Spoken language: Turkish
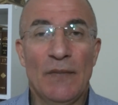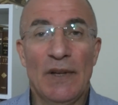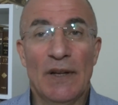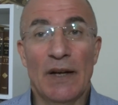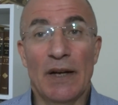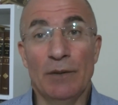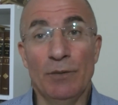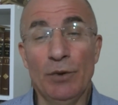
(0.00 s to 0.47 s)

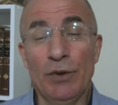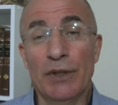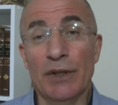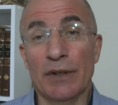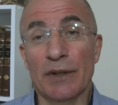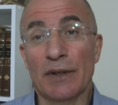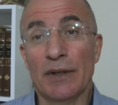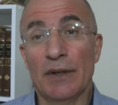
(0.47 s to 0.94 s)

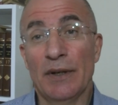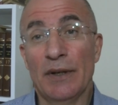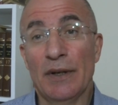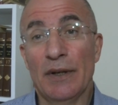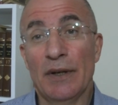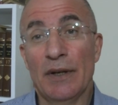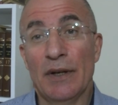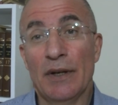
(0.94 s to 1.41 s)
Halbuki
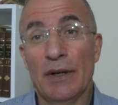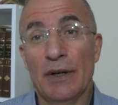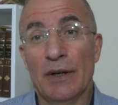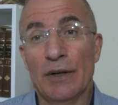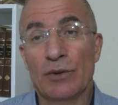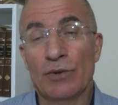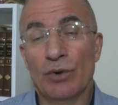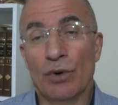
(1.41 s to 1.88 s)

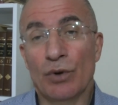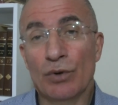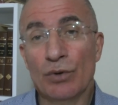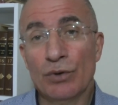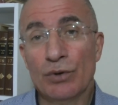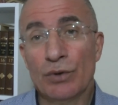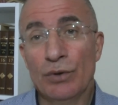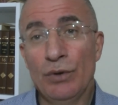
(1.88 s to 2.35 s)

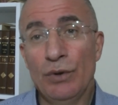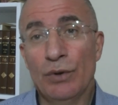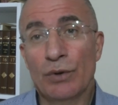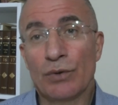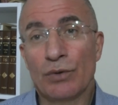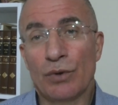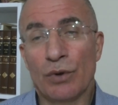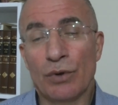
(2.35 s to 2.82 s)
doğrusunu,
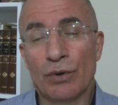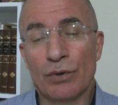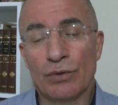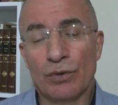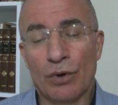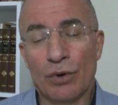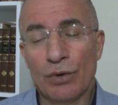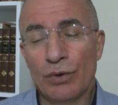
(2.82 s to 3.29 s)
do
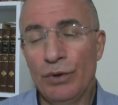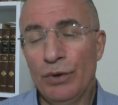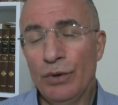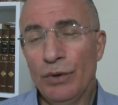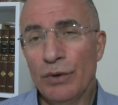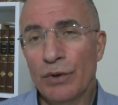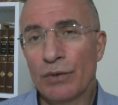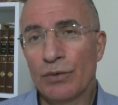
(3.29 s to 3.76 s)

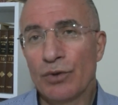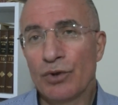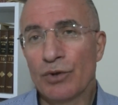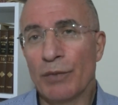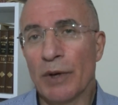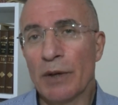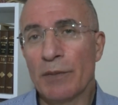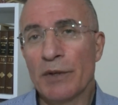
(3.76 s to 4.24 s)
doğruyu
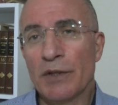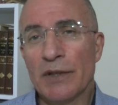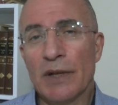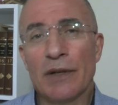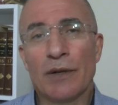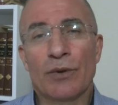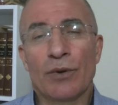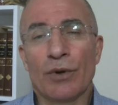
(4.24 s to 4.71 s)

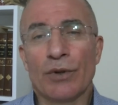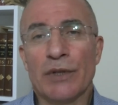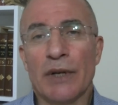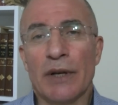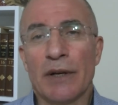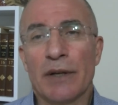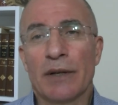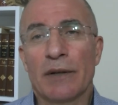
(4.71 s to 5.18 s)
düşmanımızda da
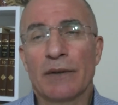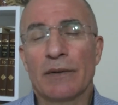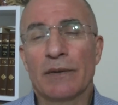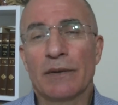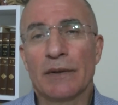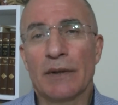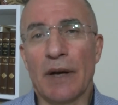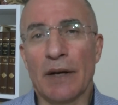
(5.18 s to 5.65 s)
görsek
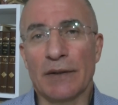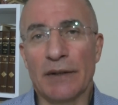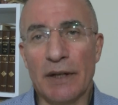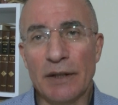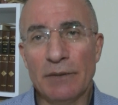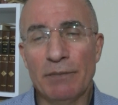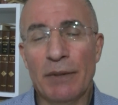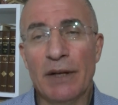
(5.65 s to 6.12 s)
takdir
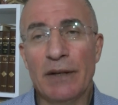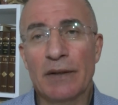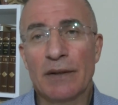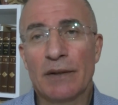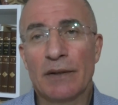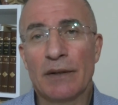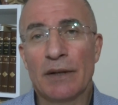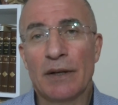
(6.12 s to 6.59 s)
etmek,